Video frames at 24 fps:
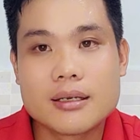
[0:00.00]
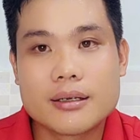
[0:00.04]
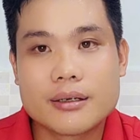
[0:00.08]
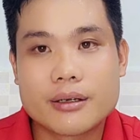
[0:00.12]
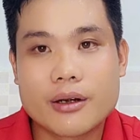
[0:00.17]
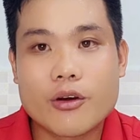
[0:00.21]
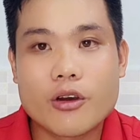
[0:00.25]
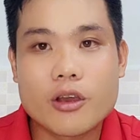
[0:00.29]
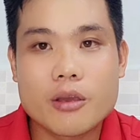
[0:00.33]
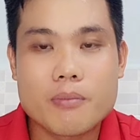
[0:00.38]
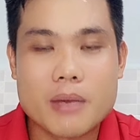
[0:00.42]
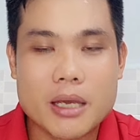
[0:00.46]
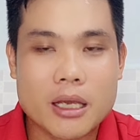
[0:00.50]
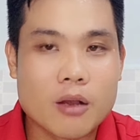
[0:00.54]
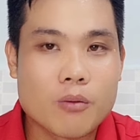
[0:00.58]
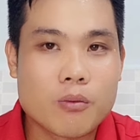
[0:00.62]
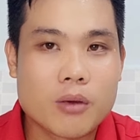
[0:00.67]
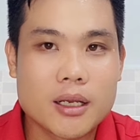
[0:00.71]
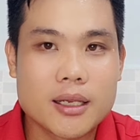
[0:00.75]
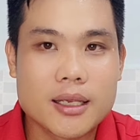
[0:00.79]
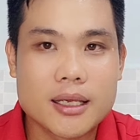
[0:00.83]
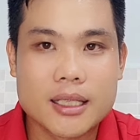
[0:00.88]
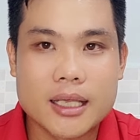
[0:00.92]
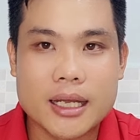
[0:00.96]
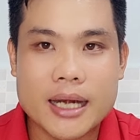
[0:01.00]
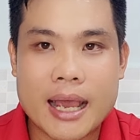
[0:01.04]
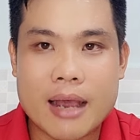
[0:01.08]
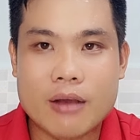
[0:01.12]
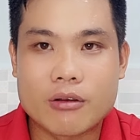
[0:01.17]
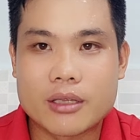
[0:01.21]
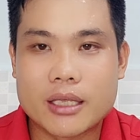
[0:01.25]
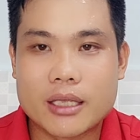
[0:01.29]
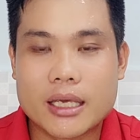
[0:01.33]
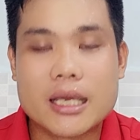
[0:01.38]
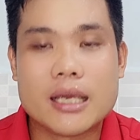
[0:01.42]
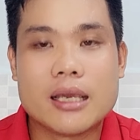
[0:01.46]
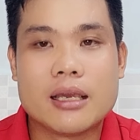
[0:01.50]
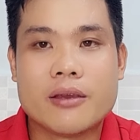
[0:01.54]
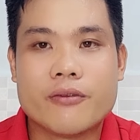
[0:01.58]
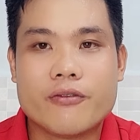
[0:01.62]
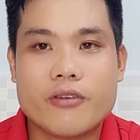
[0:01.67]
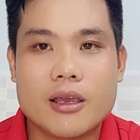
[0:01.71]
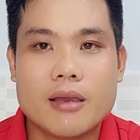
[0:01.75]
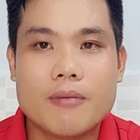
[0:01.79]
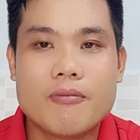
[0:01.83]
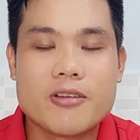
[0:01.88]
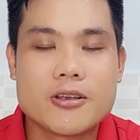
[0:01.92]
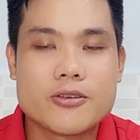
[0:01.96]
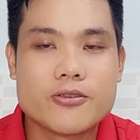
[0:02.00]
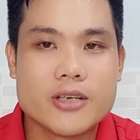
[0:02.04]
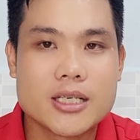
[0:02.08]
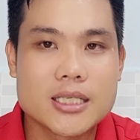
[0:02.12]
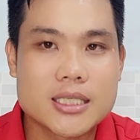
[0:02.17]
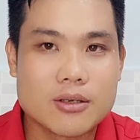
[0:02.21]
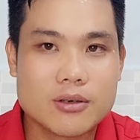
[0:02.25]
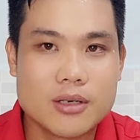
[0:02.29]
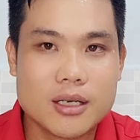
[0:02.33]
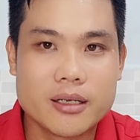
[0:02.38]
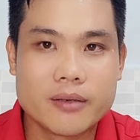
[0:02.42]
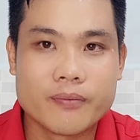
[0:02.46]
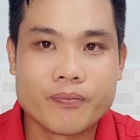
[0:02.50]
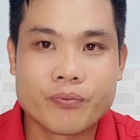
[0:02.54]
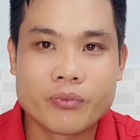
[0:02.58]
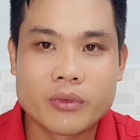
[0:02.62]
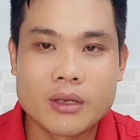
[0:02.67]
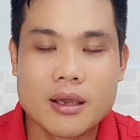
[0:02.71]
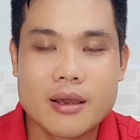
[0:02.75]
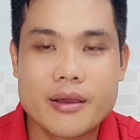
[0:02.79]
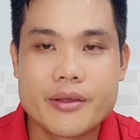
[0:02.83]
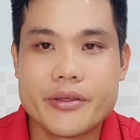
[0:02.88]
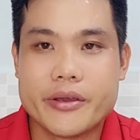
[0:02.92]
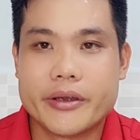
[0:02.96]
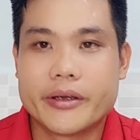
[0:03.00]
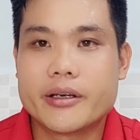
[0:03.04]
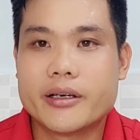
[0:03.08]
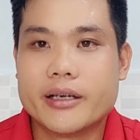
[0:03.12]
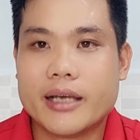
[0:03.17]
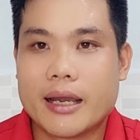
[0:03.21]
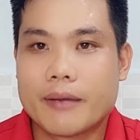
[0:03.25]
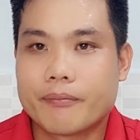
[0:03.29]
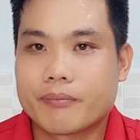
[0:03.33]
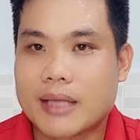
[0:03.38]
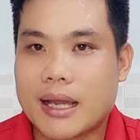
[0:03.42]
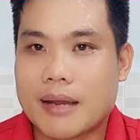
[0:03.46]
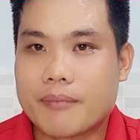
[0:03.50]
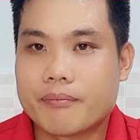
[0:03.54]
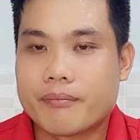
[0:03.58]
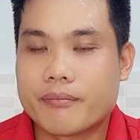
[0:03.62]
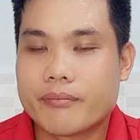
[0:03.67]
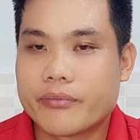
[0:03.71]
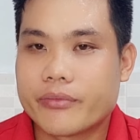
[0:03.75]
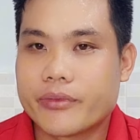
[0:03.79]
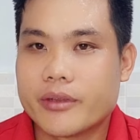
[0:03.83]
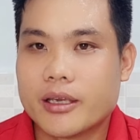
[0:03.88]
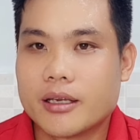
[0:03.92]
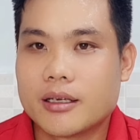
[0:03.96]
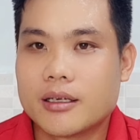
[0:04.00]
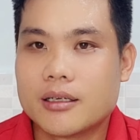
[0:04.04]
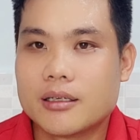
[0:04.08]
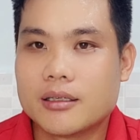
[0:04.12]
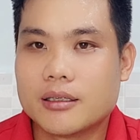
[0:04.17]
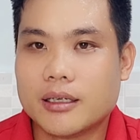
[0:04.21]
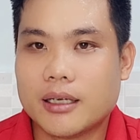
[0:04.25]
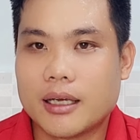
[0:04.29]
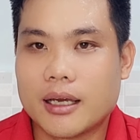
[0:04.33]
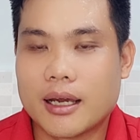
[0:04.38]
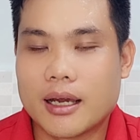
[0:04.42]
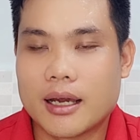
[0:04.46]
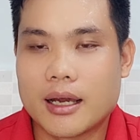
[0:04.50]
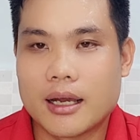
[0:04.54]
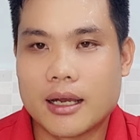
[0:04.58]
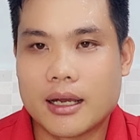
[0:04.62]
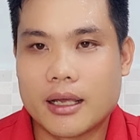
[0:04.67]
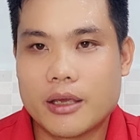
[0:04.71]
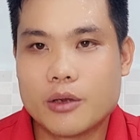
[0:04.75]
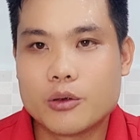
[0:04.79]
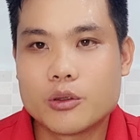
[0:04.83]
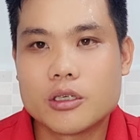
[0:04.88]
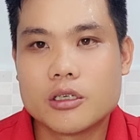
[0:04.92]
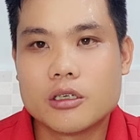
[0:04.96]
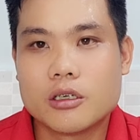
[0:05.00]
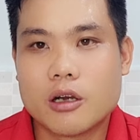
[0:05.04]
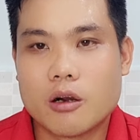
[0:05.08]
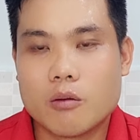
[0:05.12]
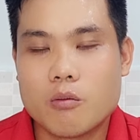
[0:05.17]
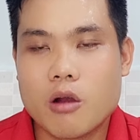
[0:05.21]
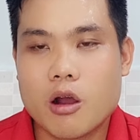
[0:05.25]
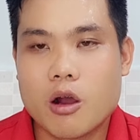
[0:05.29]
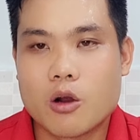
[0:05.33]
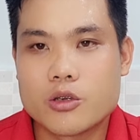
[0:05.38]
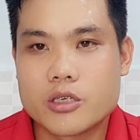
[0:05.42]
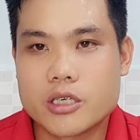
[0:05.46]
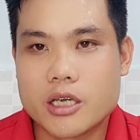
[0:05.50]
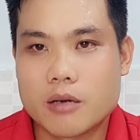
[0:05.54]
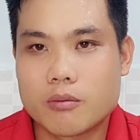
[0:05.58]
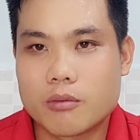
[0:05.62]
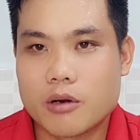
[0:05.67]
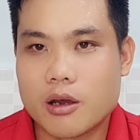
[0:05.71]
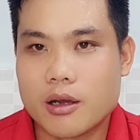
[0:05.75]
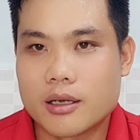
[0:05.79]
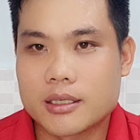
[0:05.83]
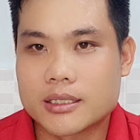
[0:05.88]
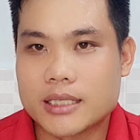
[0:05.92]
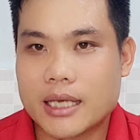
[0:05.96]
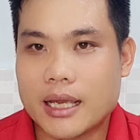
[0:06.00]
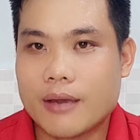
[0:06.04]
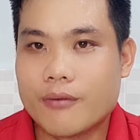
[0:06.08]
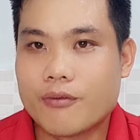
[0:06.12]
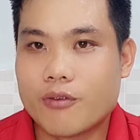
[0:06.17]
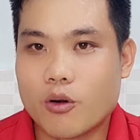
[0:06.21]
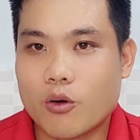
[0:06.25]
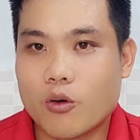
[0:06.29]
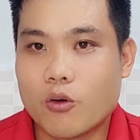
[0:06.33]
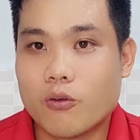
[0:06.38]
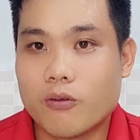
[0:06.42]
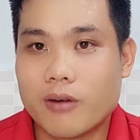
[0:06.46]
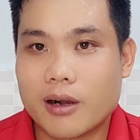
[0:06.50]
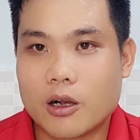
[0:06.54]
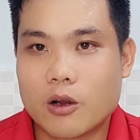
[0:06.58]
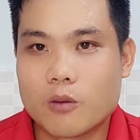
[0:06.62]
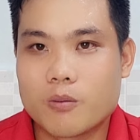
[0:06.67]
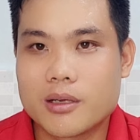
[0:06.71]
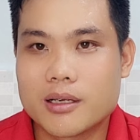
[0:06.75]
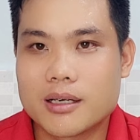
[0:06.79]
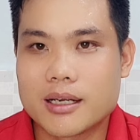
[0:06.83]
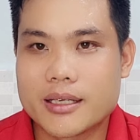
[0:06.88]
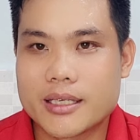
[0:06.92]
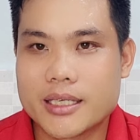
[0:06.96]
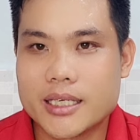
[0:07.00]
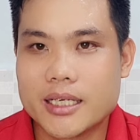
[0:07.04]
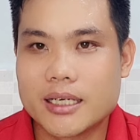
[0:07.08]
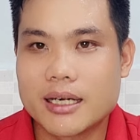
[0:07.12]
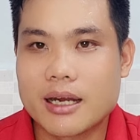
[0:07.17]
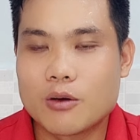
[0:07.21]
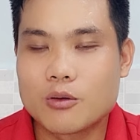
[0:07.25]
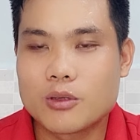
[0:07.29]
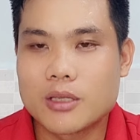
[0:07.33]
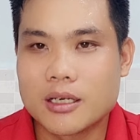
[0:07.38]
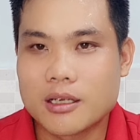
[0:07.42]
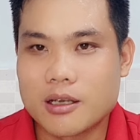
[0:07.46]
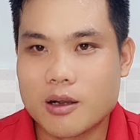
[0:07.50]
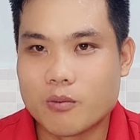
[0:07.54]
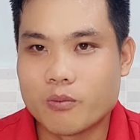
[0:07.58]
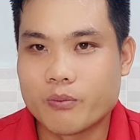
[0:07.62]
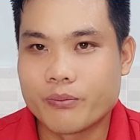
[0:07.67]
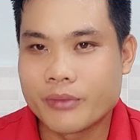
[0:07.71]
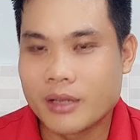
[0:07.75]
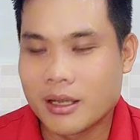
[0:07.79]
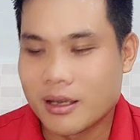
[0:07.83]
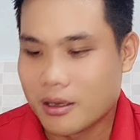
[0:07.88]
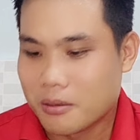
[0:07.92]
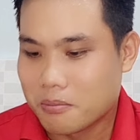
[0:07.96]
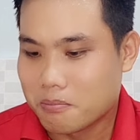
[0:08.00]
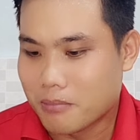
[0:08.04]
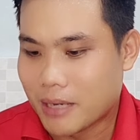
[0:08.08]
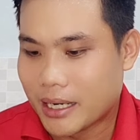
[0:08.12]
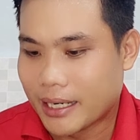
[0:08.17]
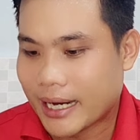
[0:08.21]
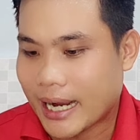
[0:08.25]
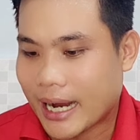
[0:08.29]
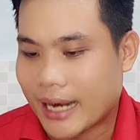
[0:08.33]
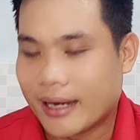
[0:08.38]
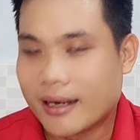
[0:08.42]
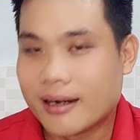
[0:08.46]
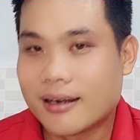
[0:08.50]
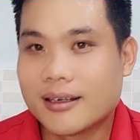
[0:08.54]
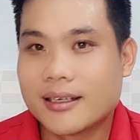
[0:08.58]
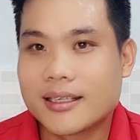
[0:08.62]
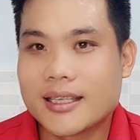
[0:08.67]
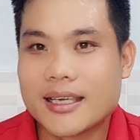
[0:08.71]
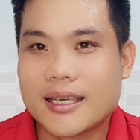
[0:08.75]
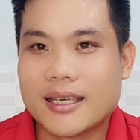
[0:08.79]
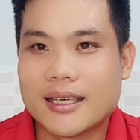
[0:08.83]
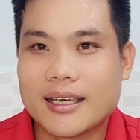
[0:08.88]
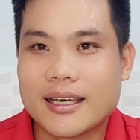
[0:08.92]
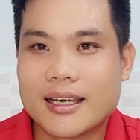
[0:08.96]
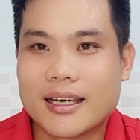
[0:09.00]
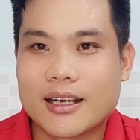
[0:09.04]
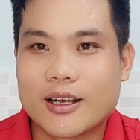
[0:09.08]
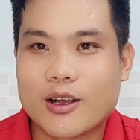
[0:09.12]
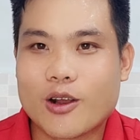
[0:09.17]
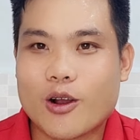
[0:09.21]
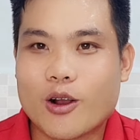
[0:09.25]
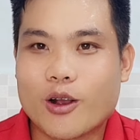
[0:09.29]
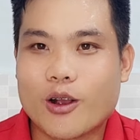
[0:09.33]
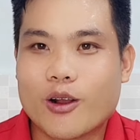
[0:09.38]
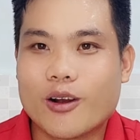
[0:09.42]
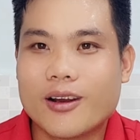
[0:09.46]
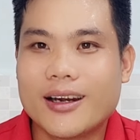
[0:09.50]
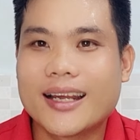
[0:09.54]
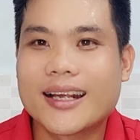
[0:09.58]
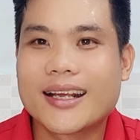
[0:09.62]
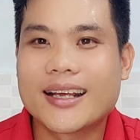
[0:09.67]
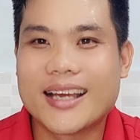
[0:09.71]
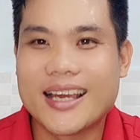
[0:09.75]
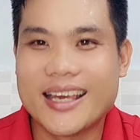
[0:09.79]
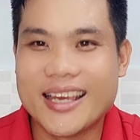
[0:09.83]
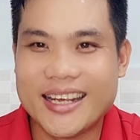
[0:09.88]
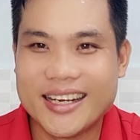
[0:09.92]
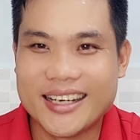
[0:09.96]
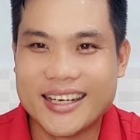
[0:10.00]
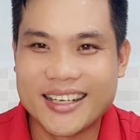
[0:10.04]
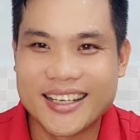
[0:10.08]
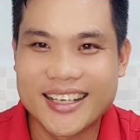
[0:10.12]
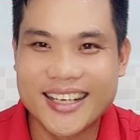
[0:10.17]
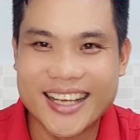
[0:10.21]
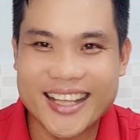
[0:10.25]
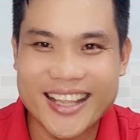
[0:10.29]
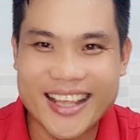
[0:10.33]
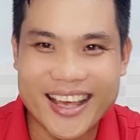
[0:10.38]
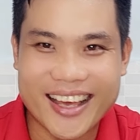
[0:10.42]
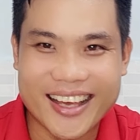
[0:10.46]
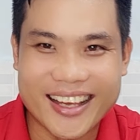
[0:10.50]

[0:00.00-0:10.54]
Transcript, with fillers: nói bị công kích như thế nào thì phía phía sau lưng những người âm thầm những người à, yêu thương ủng hộ chị Hồng Loan sẽ phụ và cũng như là chiến đấu tới cùng bên cạnh nó thì à, còn có Lucky nữa cả nhà